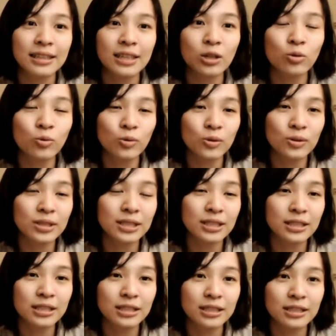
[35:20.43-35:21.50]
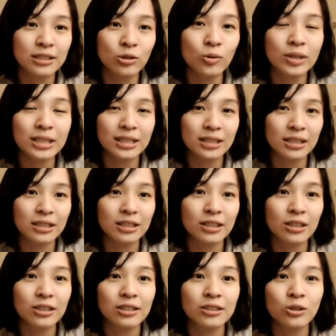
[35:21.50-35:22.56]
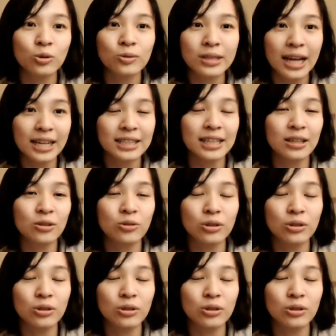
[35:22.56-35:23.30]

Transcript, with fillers: 一股就是对这个出太强，